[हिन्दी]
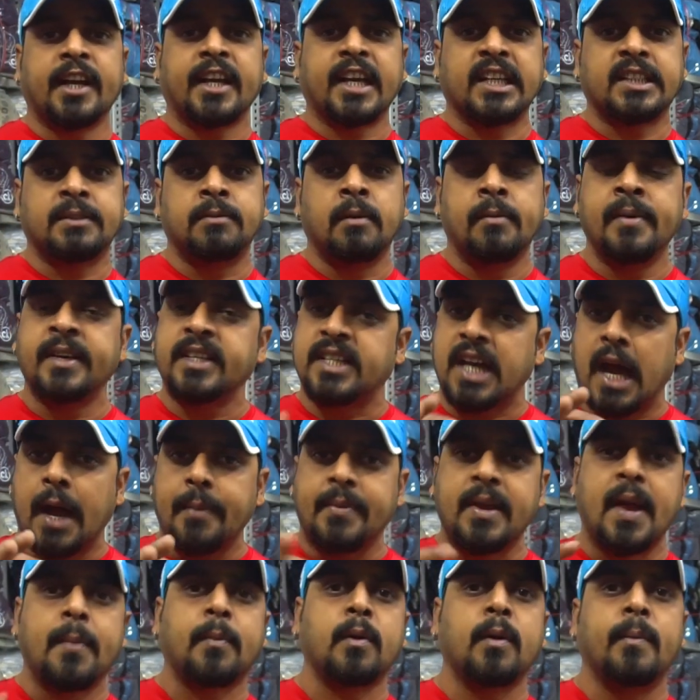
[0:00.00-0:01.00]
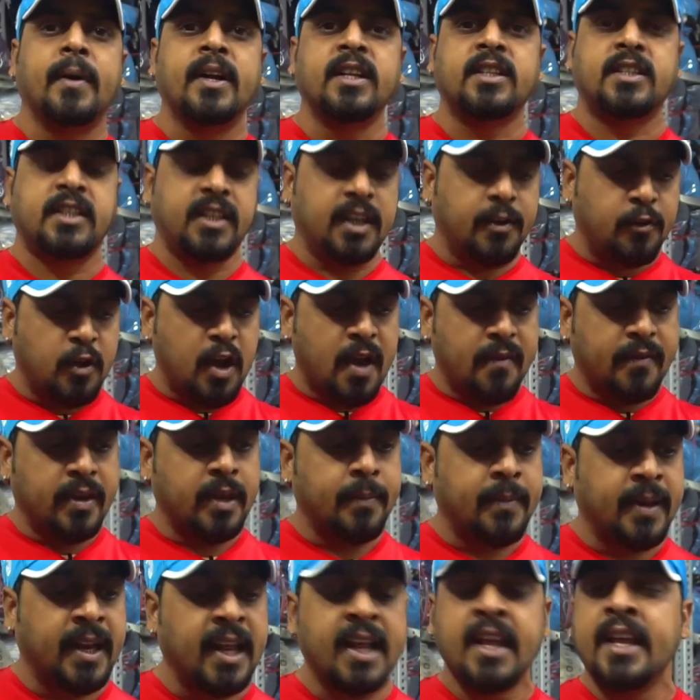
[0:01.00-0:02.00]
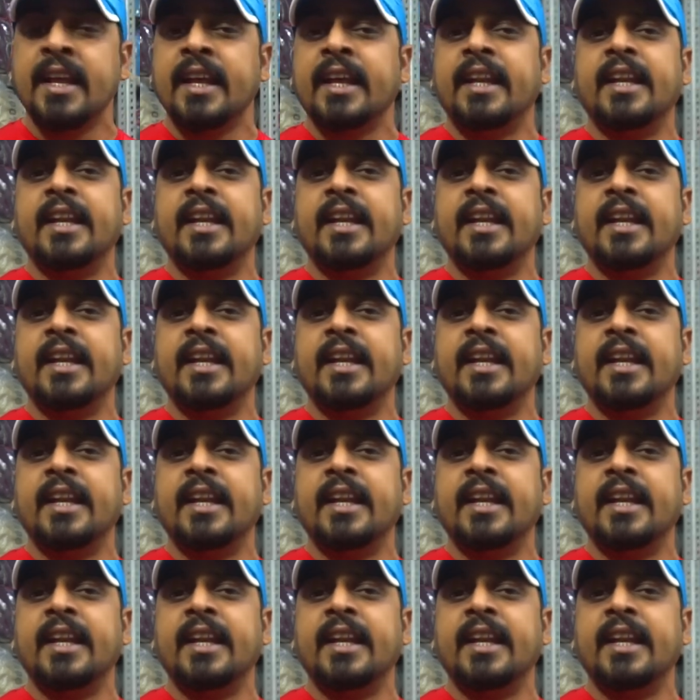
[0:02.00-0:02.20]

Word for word: कस्बे में जहाँ भी आपको माल चाहिए वो अवेलेबल है